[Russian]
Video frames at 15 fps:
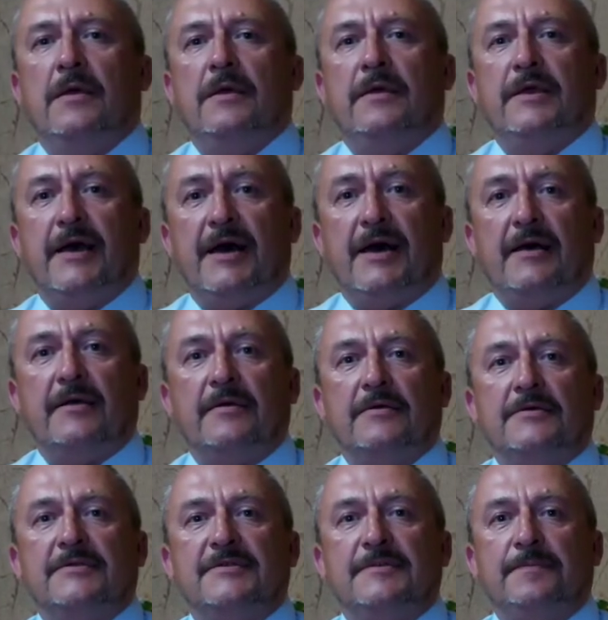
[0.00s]
Я,
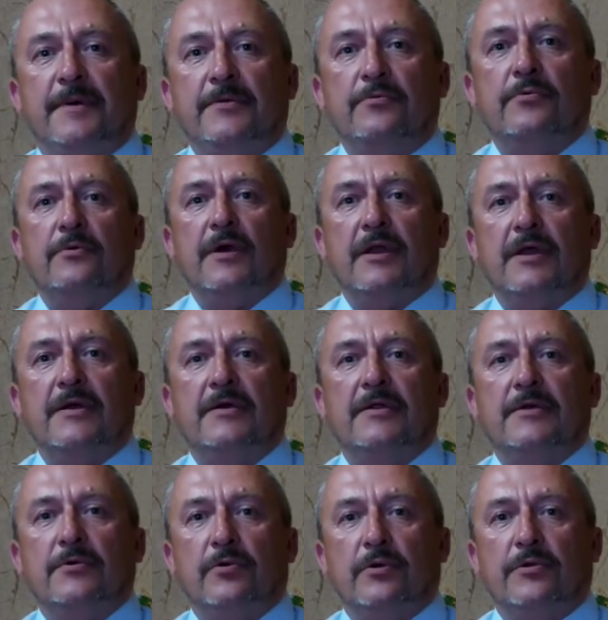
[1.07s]
Степанюк Олег
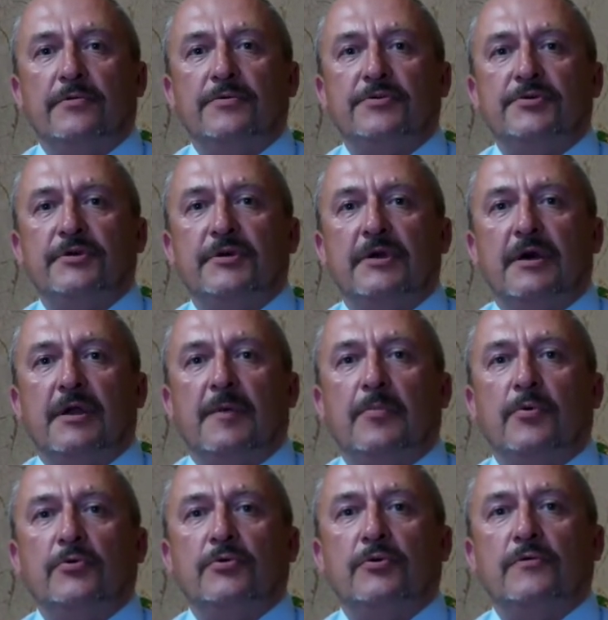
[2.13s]
Григорьевич,
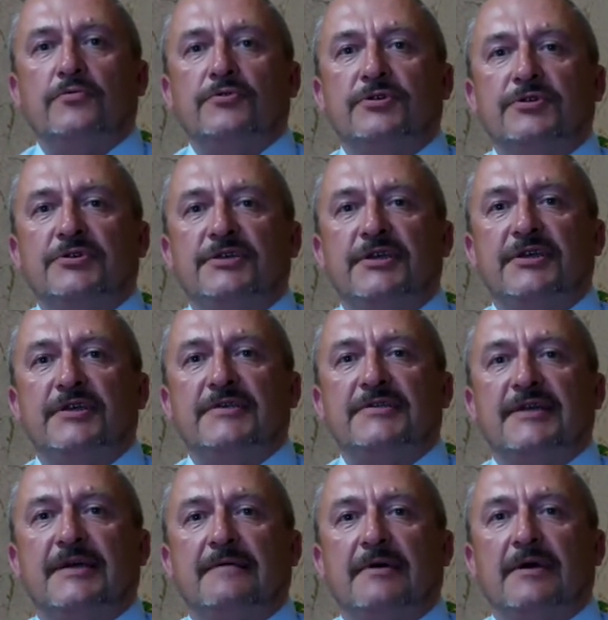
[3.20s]
работаю в учреждении
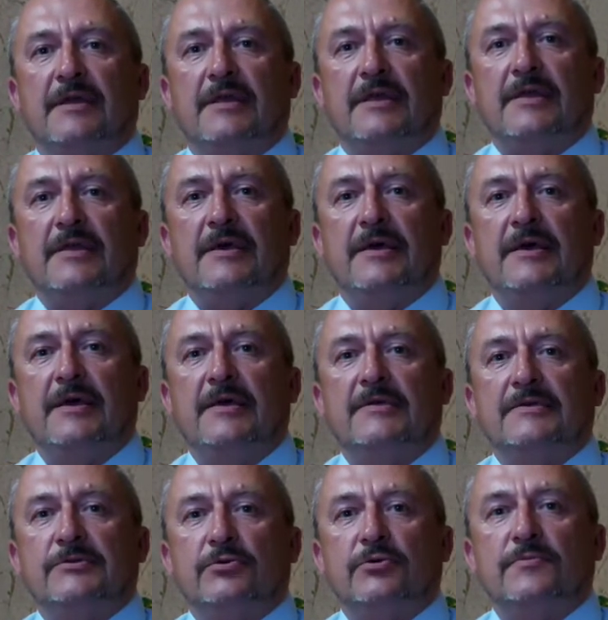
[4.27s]
здравоохранения
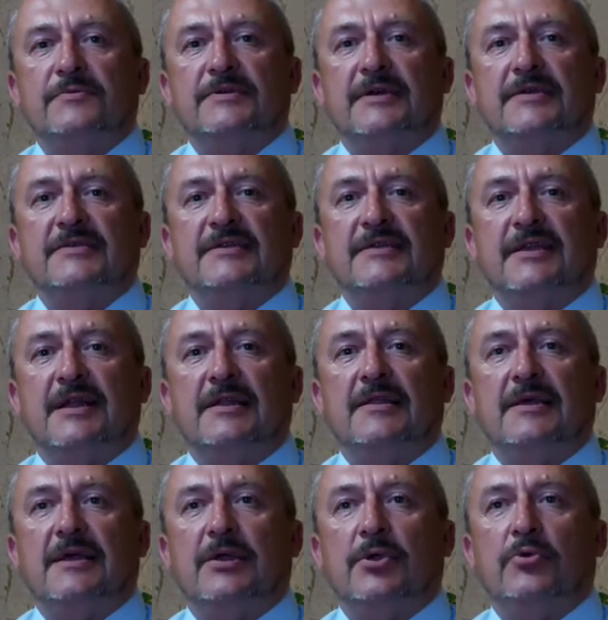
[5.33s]
Слонимская
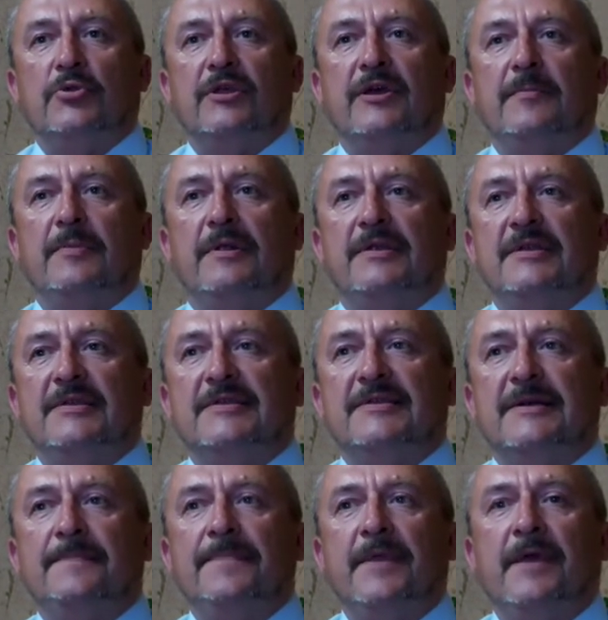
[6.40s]
центральная районная
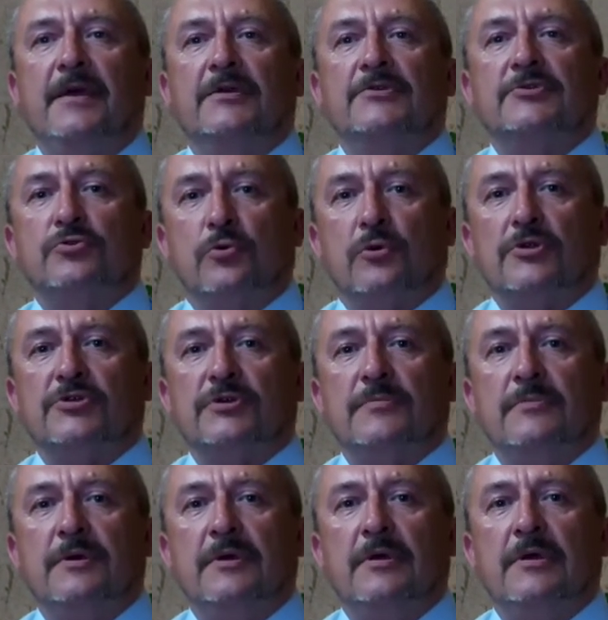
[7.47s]
больница
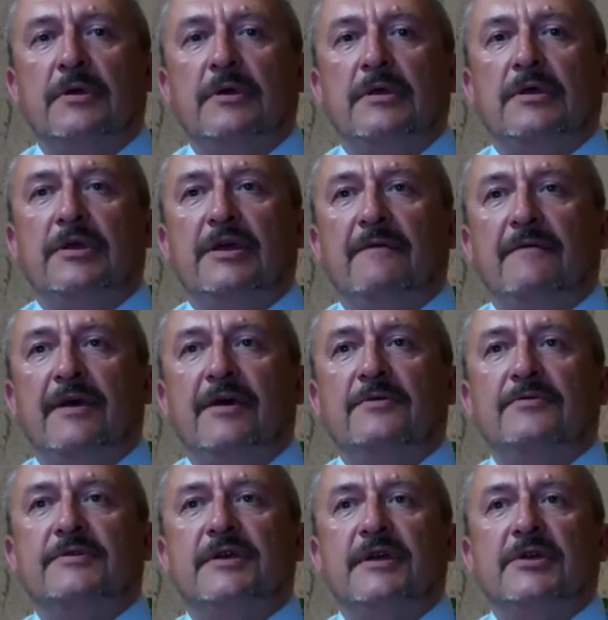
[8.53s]
сторожем и
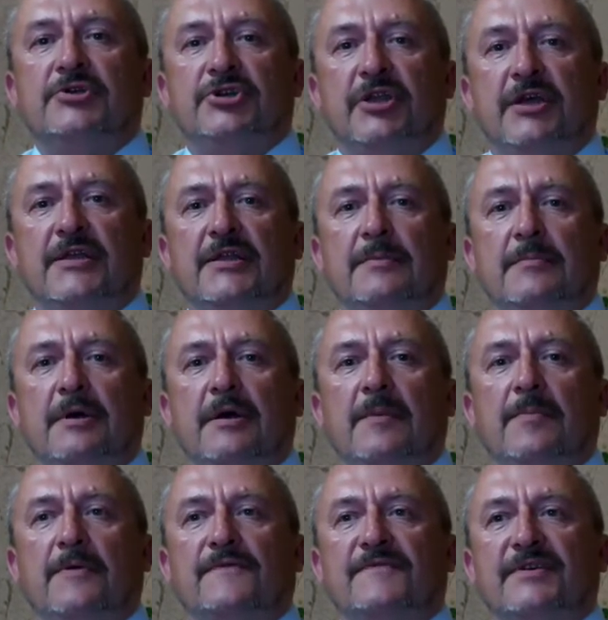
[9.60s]
являюсь членом
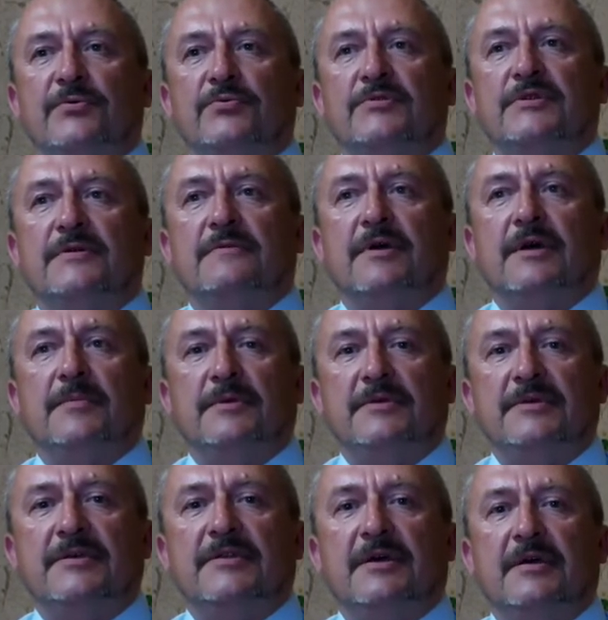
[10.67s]
профсоюзного
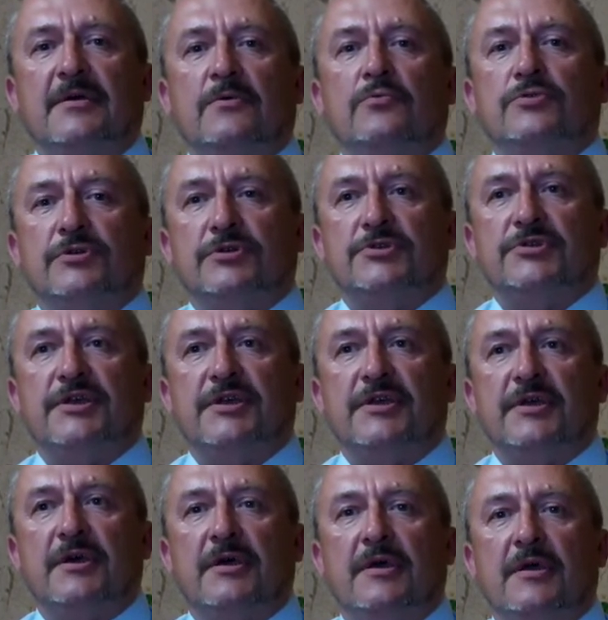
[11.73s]
комитета
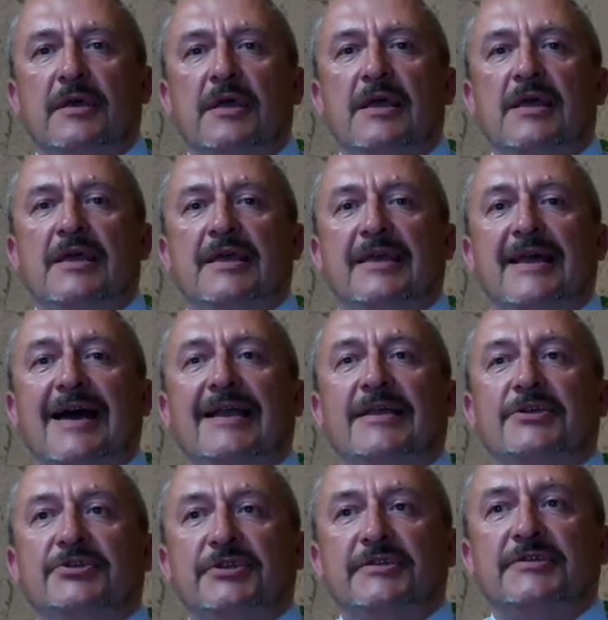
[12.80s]
учреждения. Я
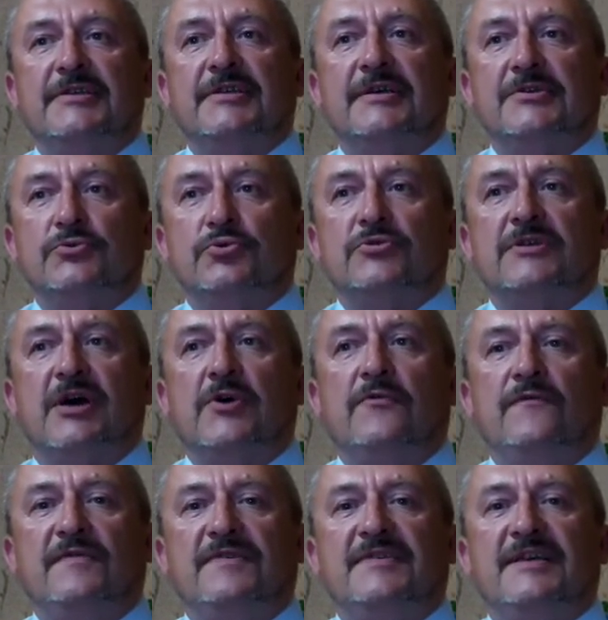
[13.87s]
решительно осуждаю
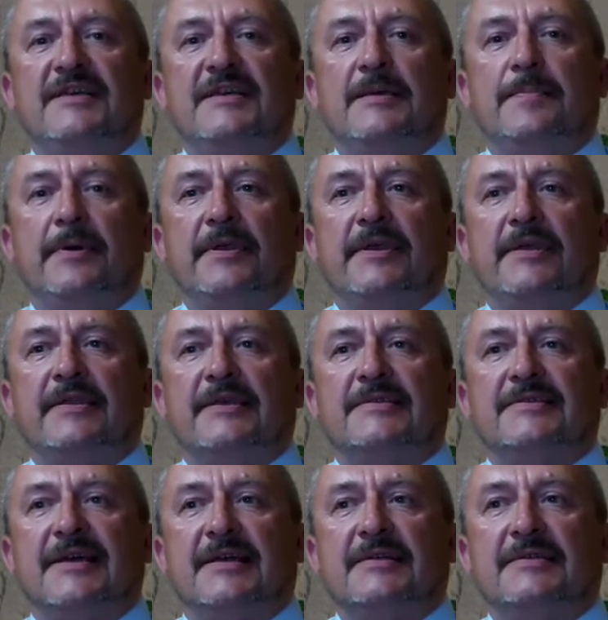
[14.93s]
введение пакета
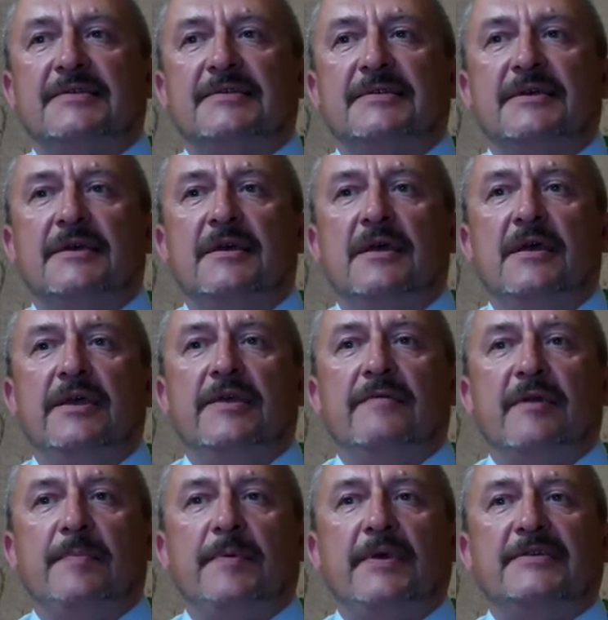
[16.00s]
санкций
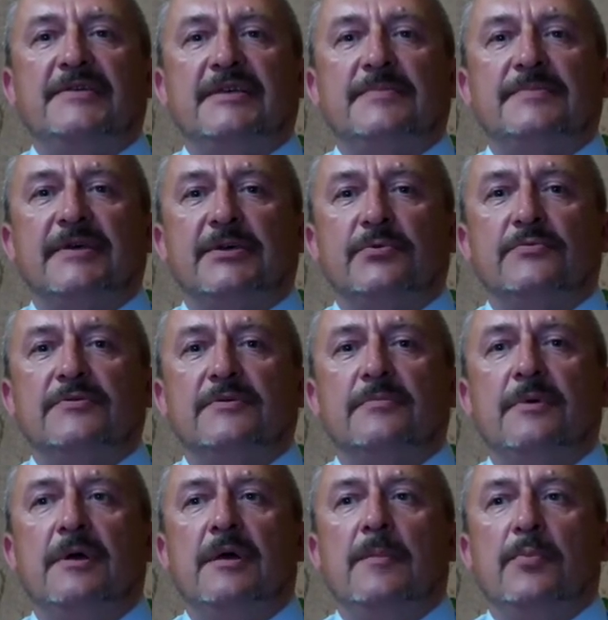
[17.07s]
Европейским
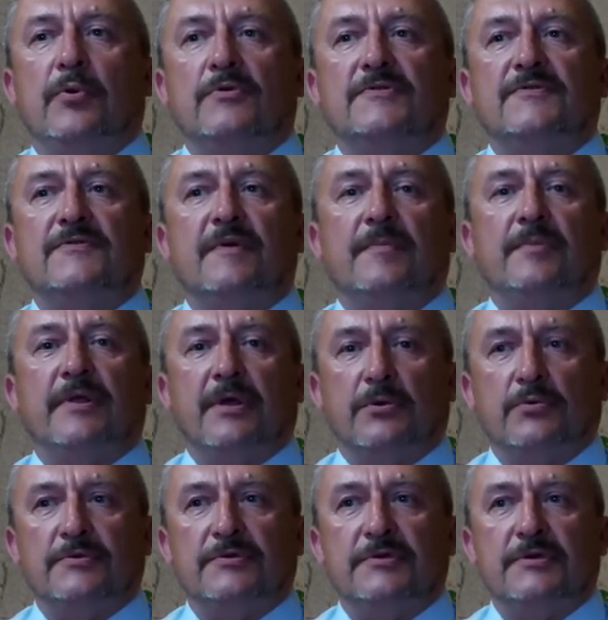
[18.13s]
Союзом против
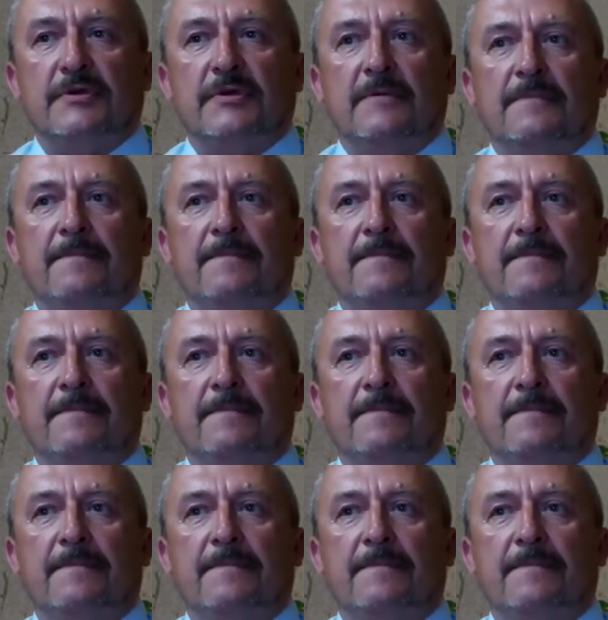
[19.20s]
Белоруссии.